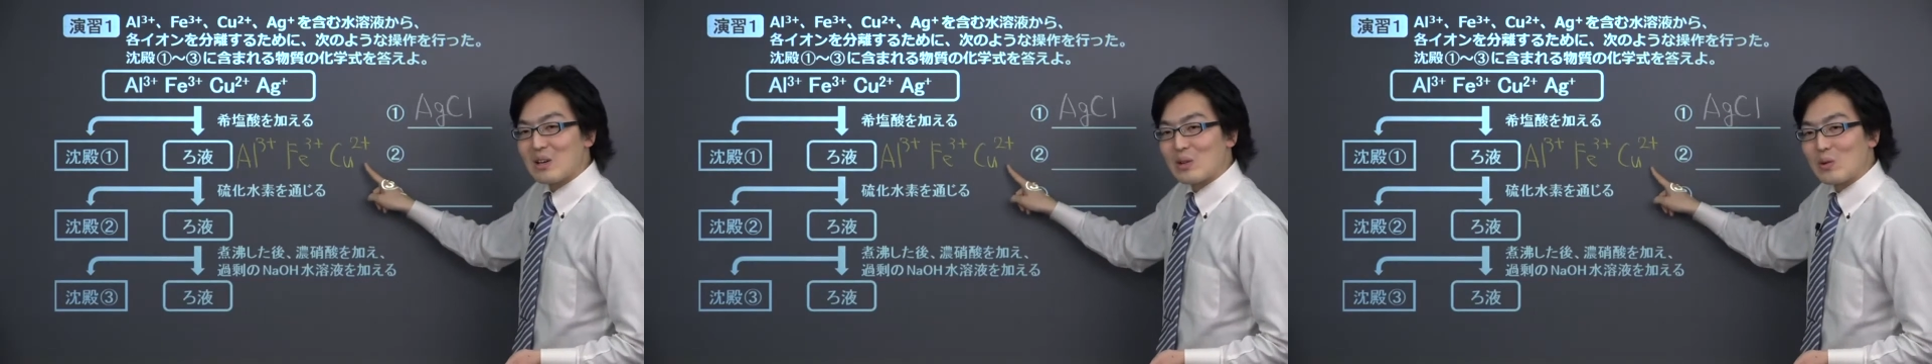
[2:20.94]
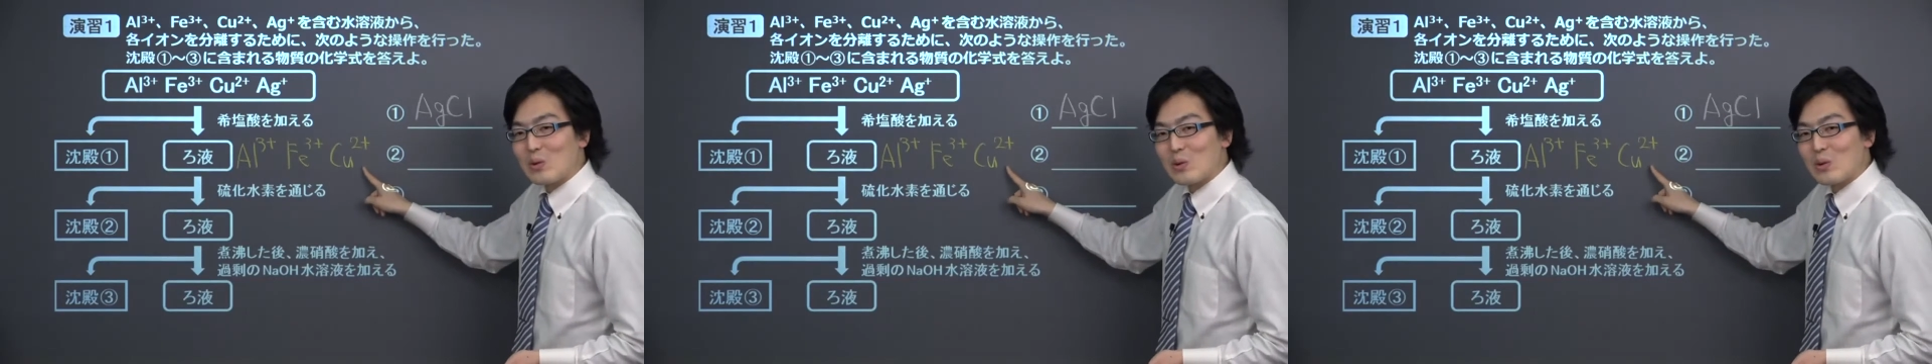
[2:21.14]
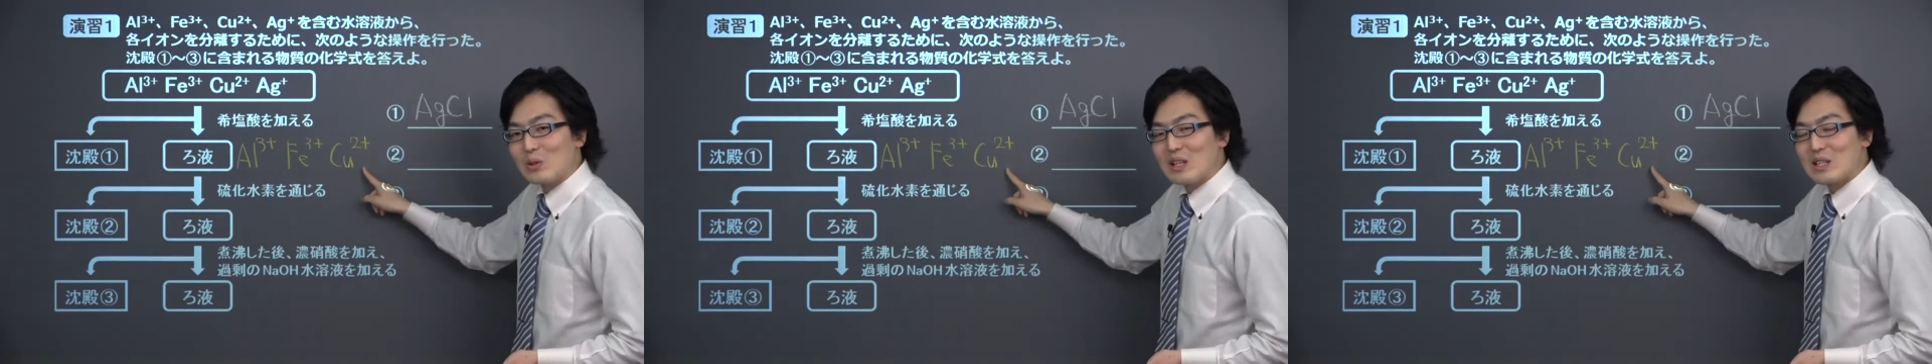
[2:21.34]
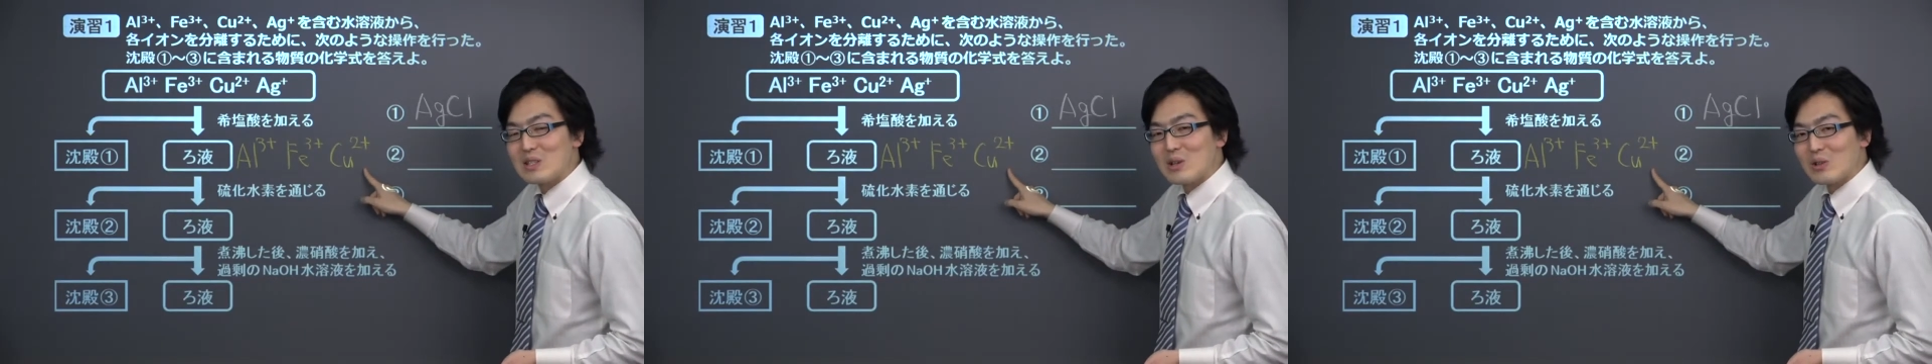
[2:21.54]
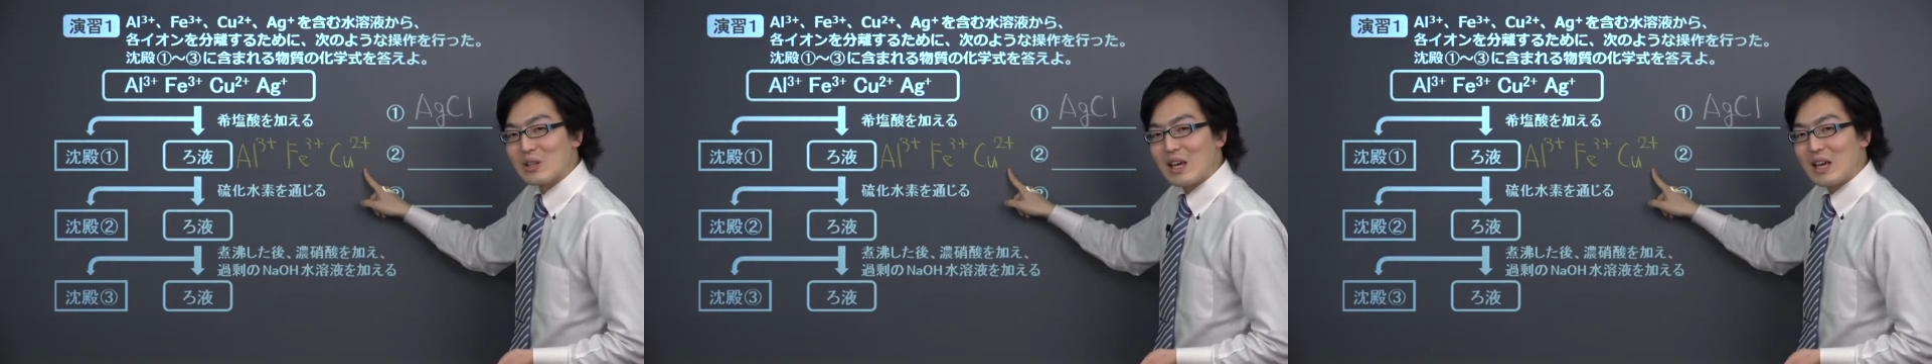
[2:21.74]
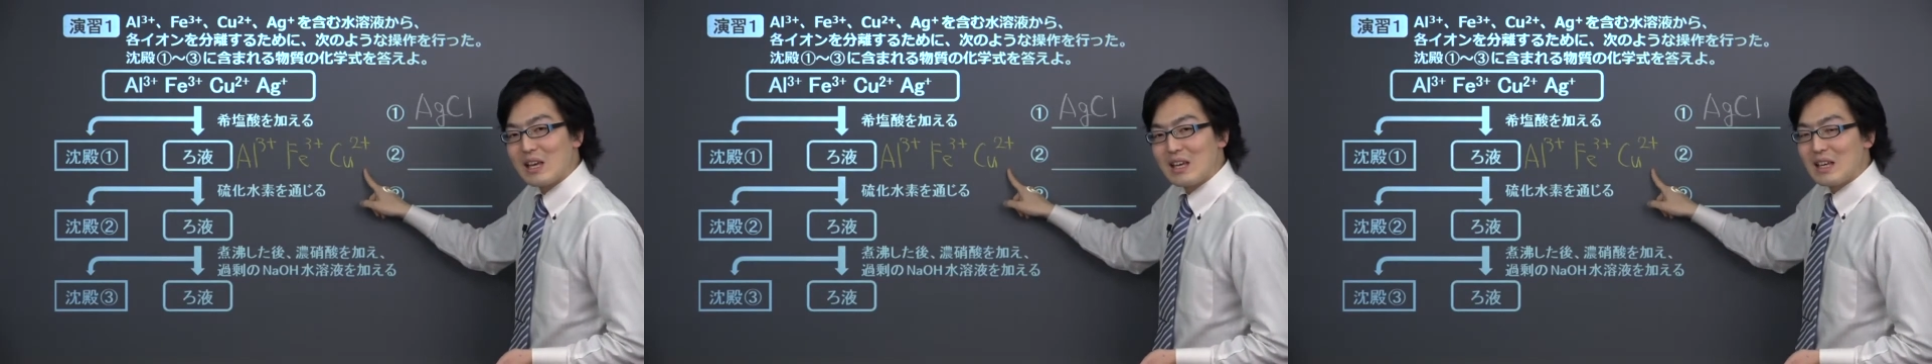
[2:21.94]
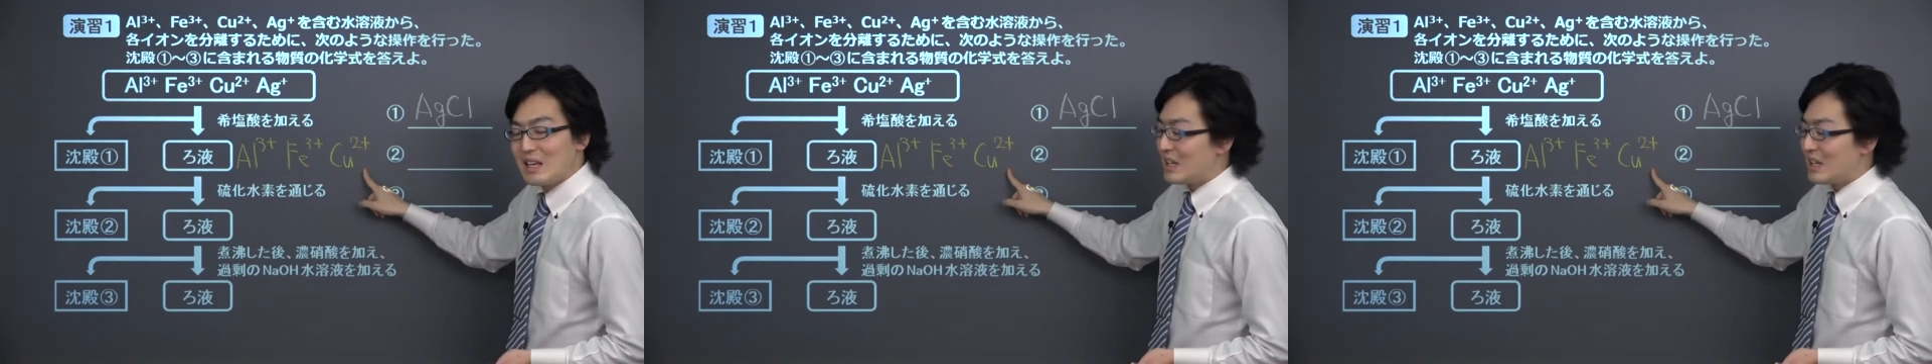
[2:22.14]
ここですよね